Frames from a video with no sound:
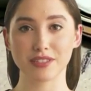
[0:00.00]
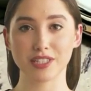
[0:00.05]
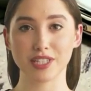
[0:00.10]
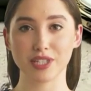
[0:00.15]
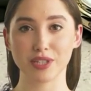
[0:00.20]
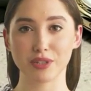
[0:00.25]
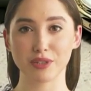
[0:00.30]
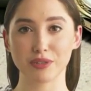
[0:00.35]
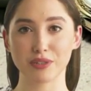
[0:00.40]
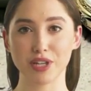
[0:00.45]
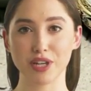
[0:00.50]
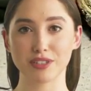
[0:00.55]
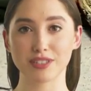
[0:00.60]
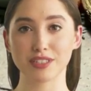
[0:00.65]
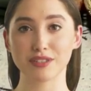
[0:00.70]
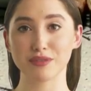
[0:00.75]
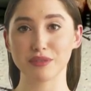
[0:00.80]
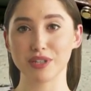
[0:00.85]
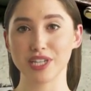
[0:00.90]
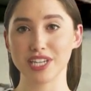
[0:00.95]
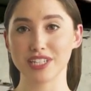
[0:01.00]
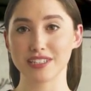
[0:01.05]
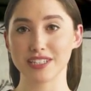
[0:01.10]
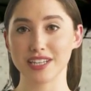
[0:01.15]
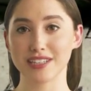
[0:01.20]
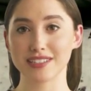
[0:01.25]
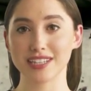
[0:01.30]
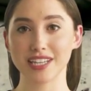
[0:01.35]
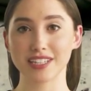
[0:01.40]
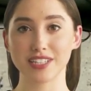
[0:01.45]
Gli orologi Wooler
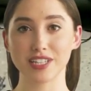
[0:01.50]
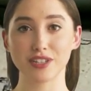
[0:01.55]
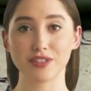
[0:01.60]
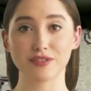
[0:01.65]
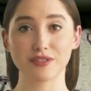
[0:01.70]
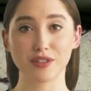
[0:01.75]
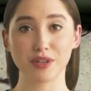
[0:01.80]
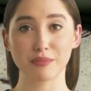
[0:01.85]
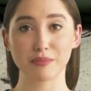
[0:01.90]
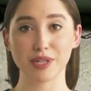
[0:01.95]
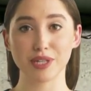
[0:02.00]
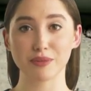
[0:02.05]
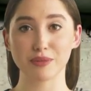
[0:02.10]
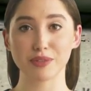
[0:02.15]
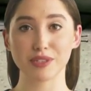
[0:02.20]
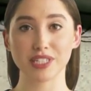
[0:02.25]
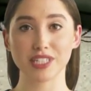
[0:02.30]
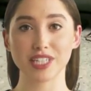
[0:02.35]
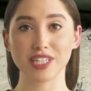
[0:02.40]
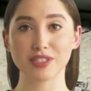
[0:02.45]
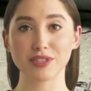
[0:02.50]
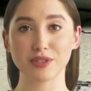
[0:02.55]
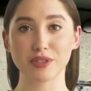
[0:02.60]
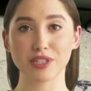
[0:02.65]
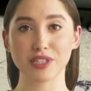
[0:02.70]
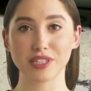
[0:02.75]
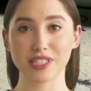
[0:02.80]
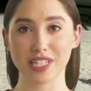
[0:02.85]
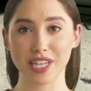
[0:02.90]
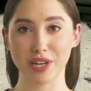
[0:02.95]
presentano forme uniche e
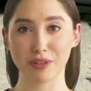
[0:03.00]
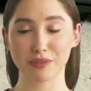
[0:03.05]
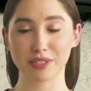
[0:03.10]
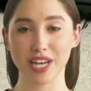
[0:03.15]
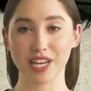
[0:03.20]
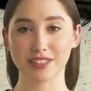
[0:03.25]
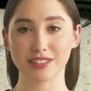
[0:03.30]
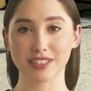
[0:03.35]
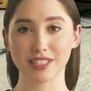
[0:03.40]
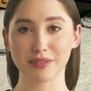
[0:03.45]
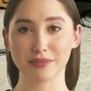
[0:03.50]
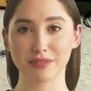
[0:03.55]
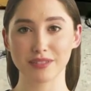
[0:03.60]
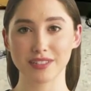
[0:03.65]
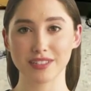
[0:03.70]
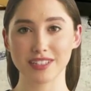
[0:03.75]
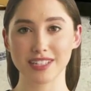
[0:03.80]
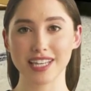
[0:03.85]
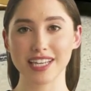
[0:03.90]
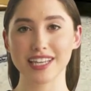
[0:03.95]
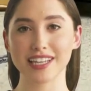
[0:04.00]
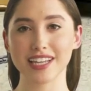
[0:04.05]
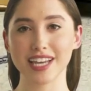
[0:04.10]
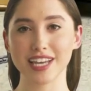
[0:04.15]
colori audaci, che li